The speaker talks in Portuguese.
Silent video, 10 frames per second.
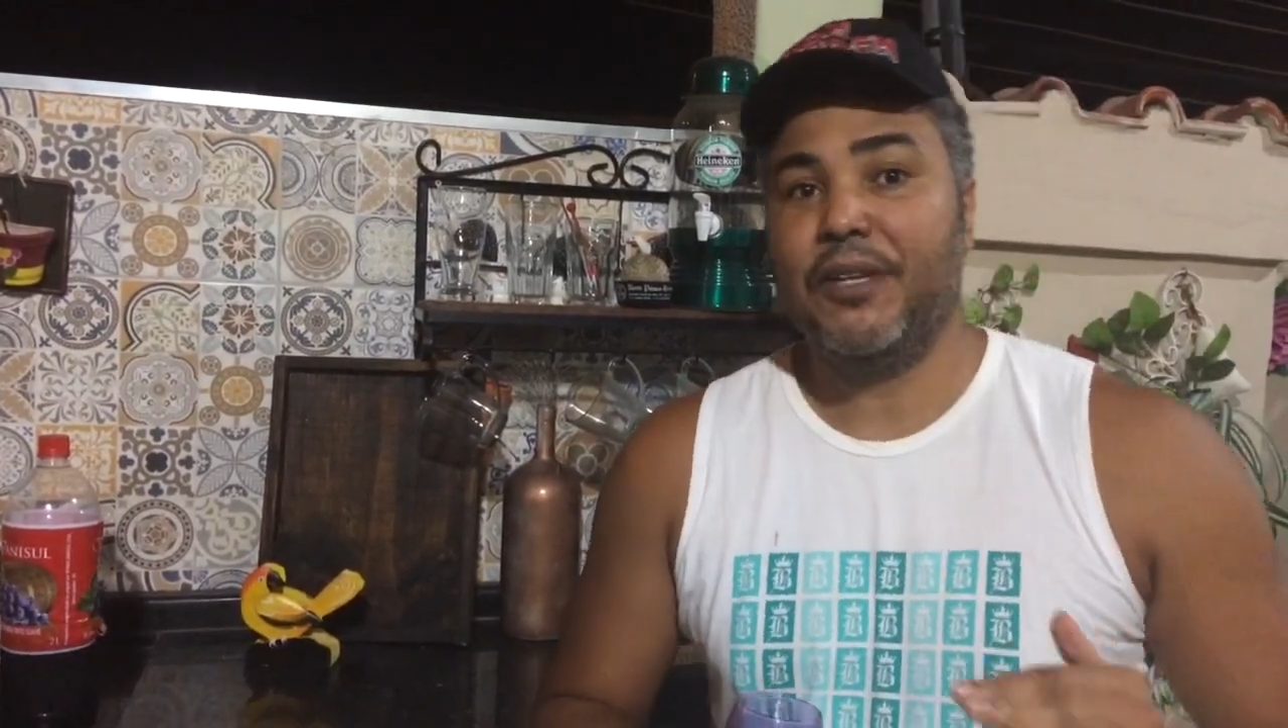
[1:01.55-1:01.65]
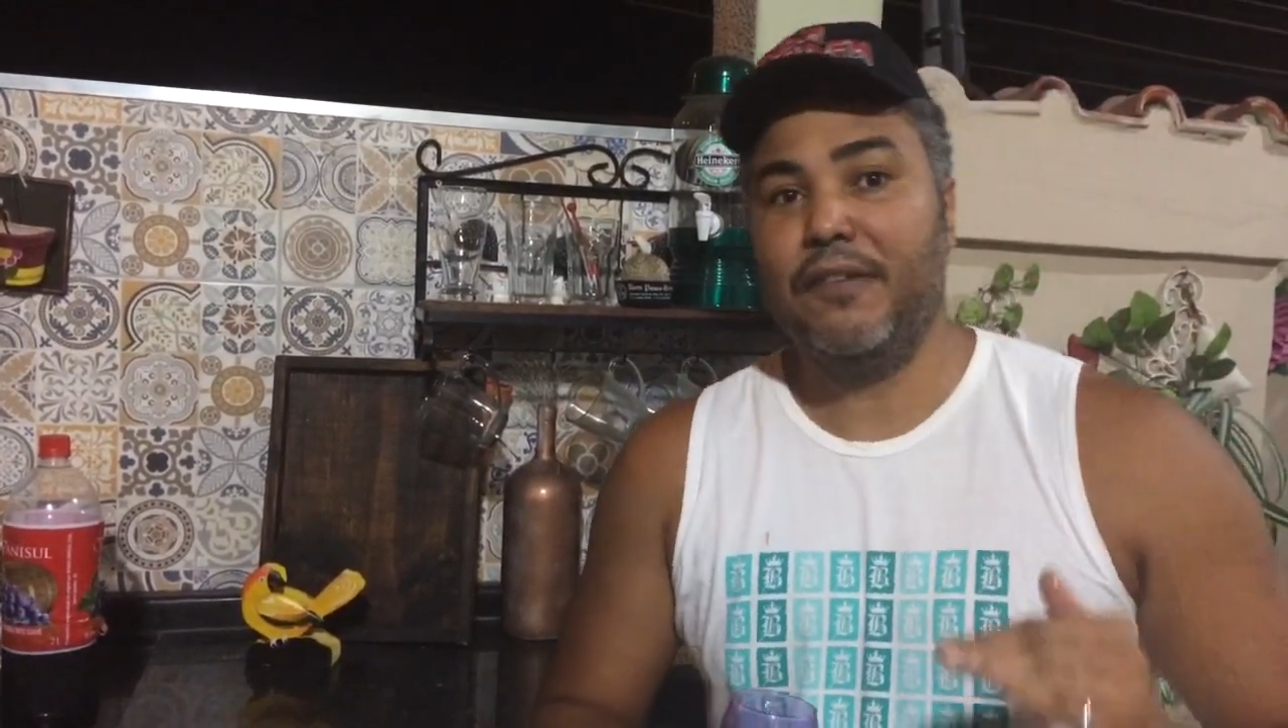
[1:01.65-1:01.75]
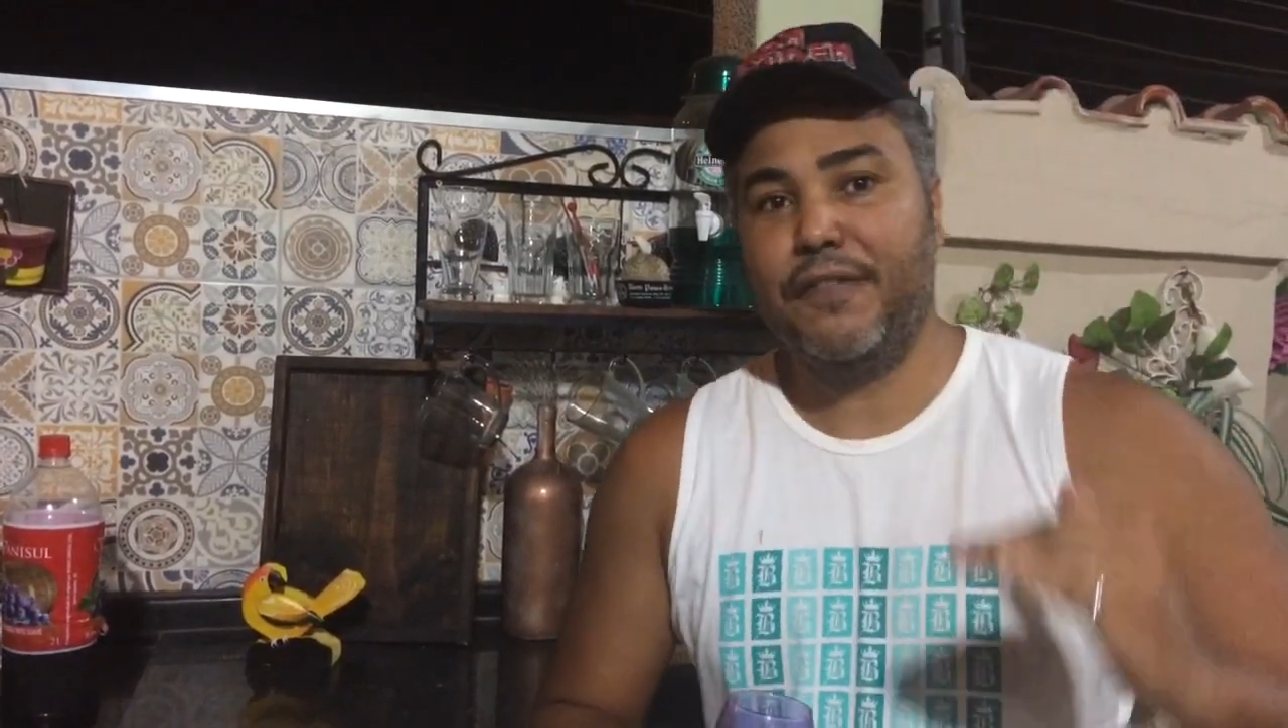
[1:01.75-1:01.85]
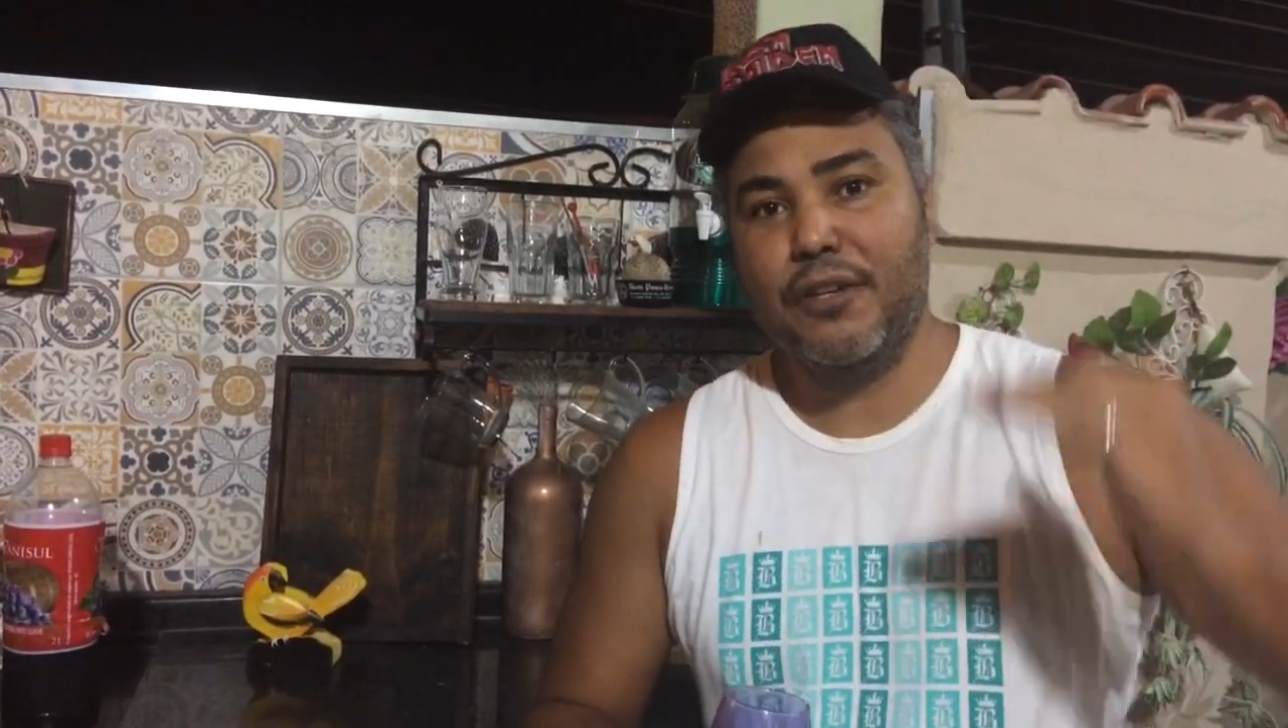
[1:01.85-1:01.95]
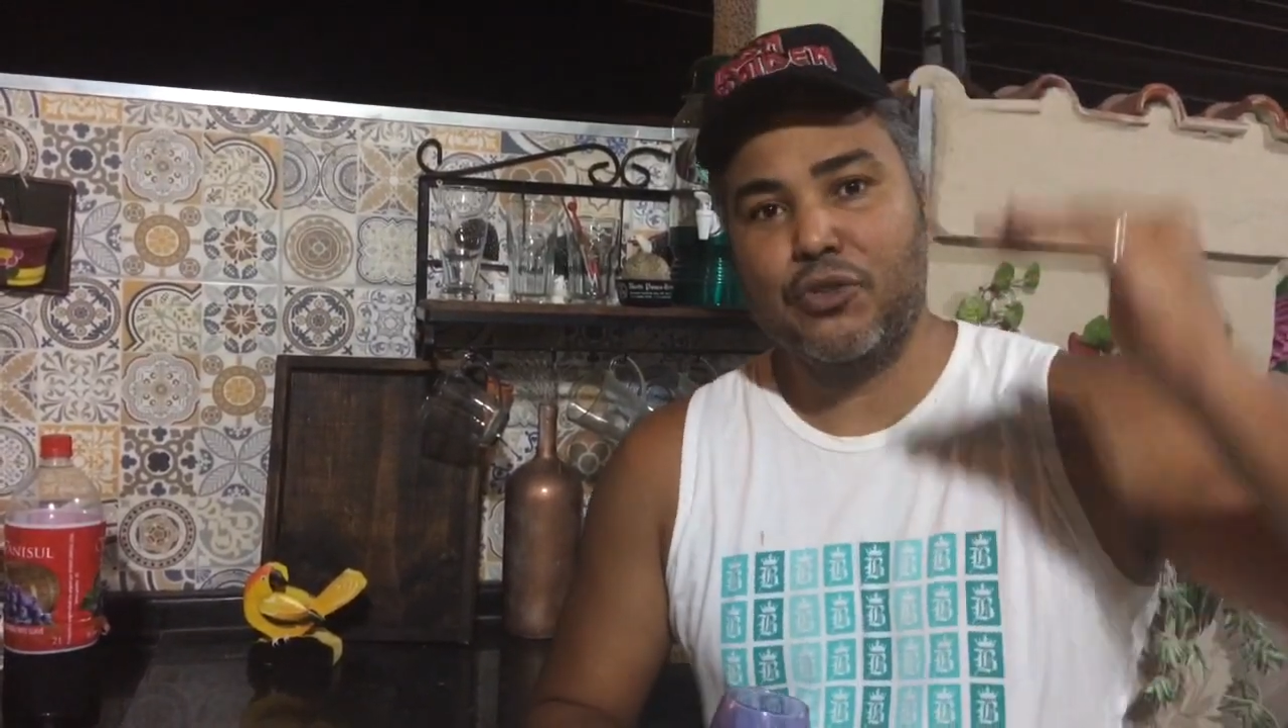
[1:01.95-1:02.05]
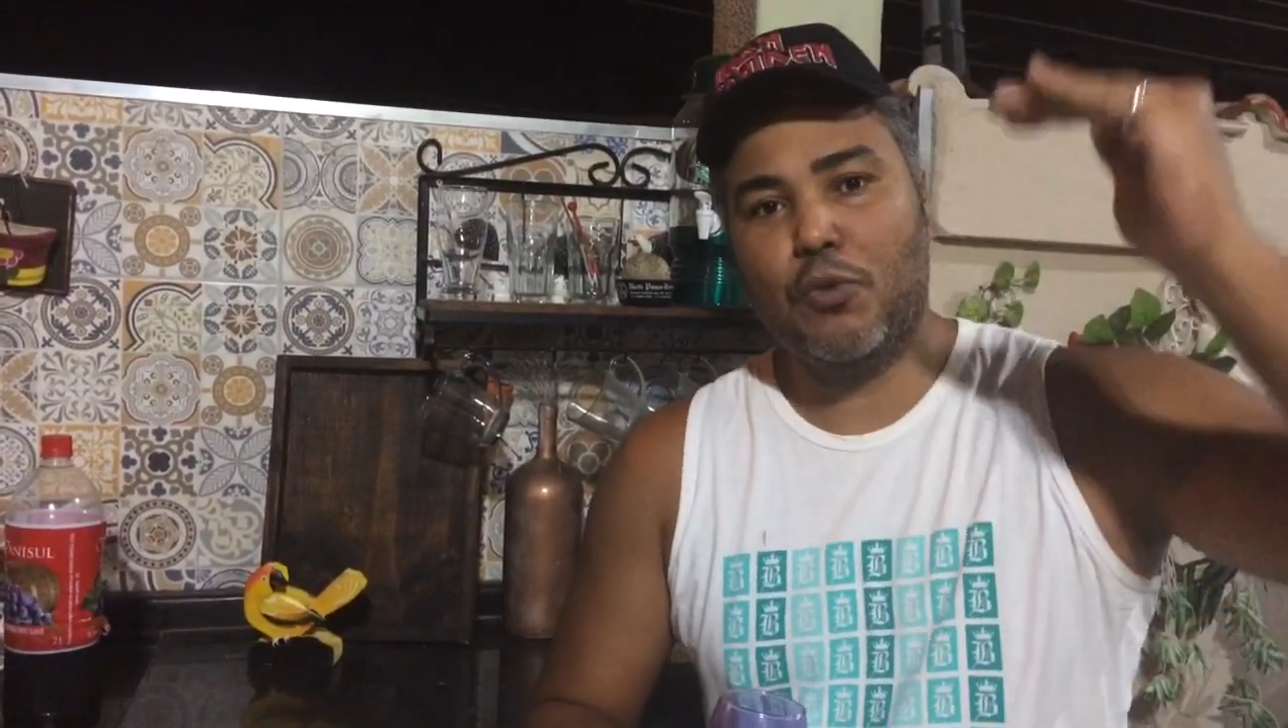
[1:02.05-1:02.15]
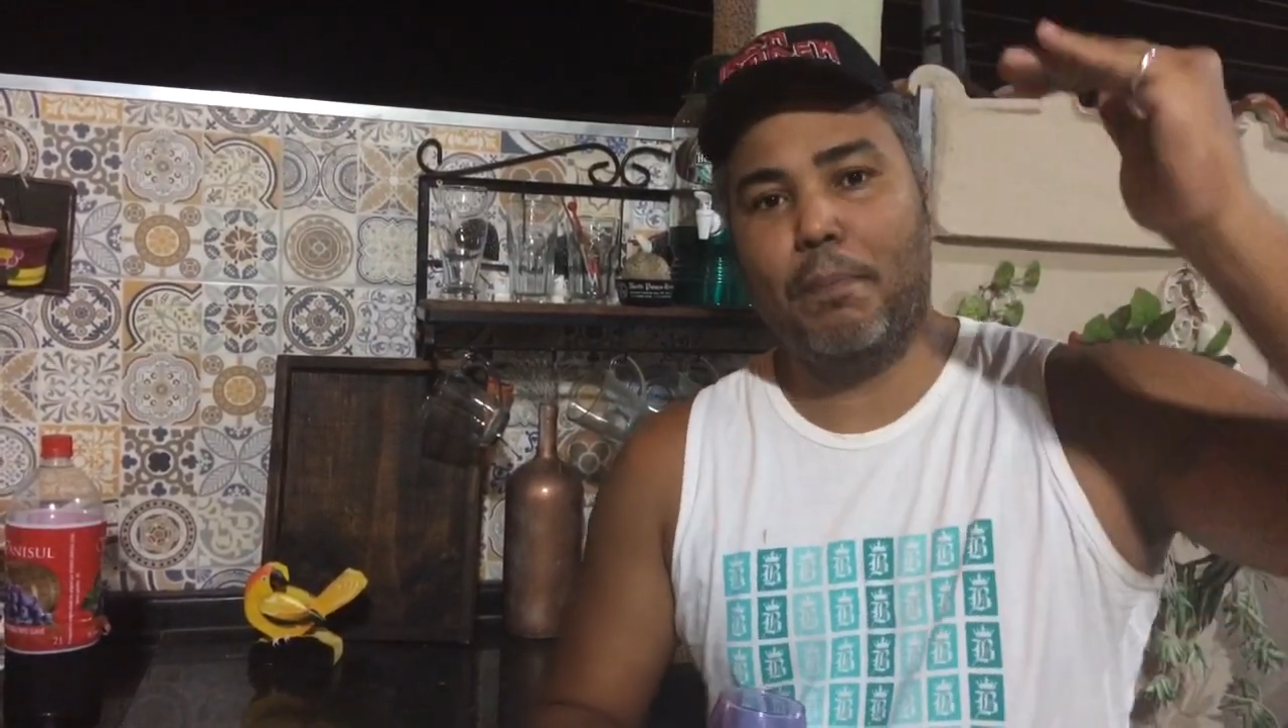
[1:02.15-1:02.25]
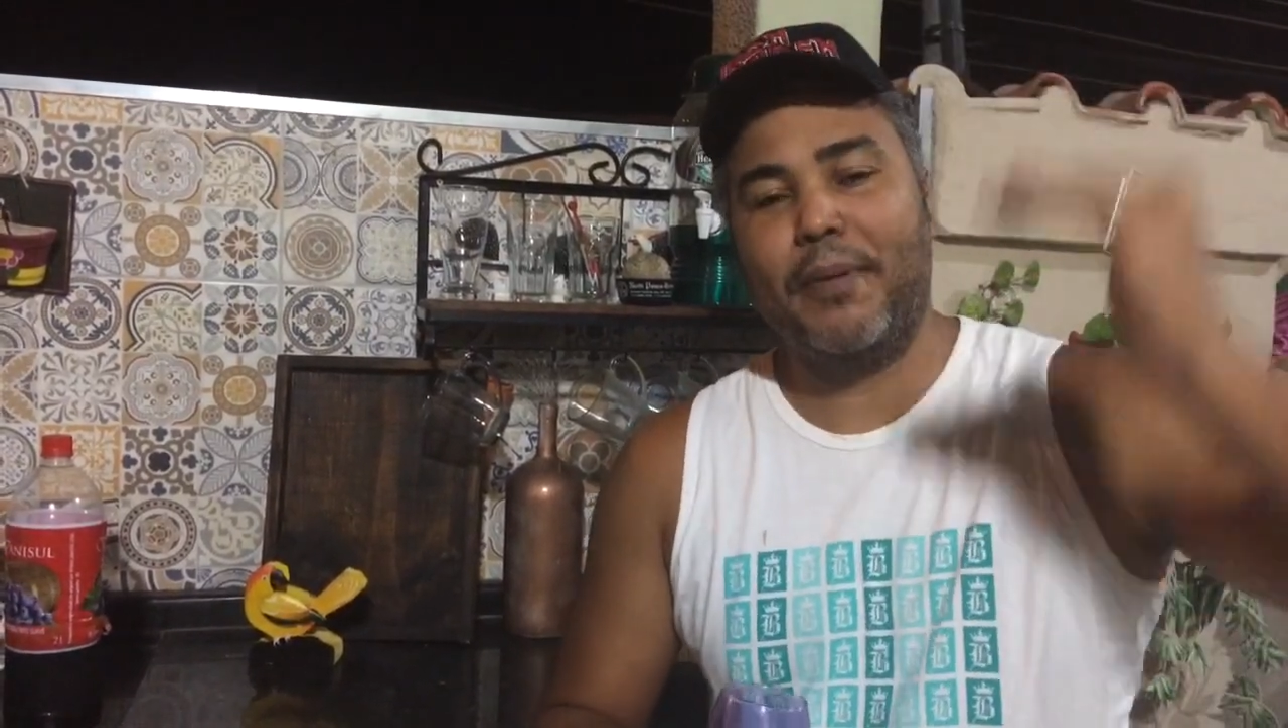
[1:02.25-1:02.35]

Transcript: e vinhos com